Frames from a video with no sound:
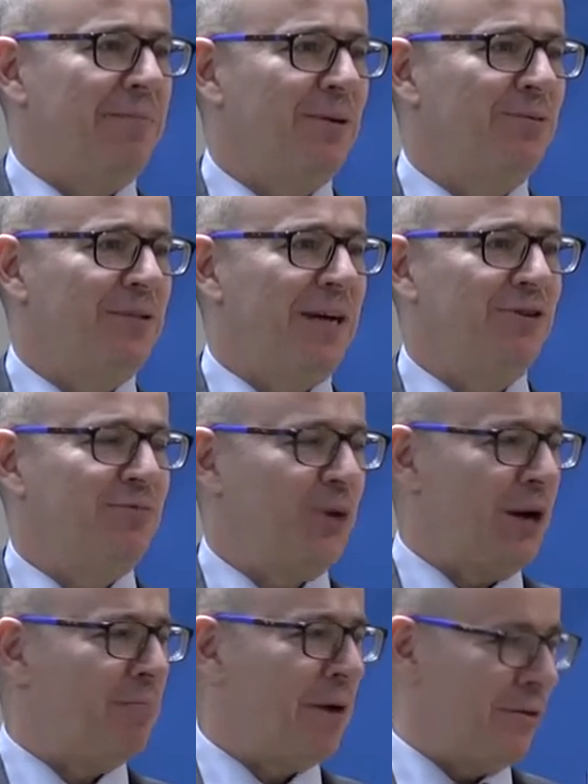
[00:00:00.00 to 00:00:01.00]
a preguntarnos
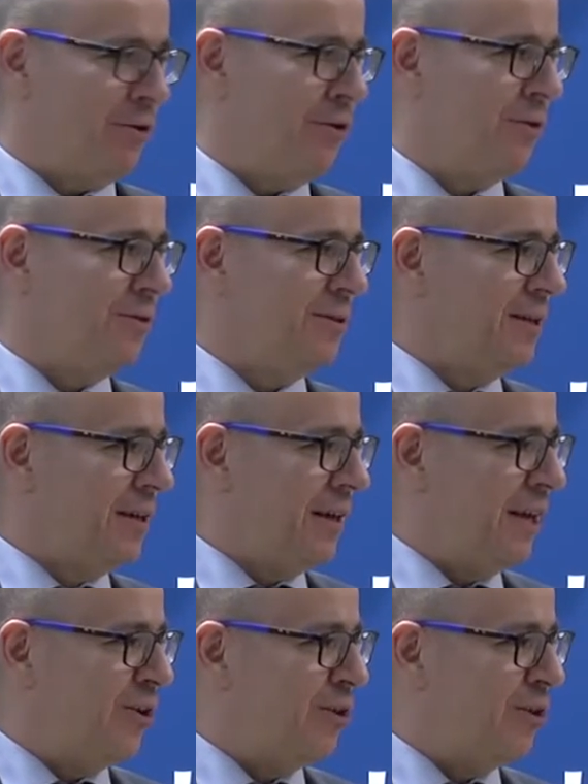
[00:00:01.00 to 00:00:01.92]
por el perdón, el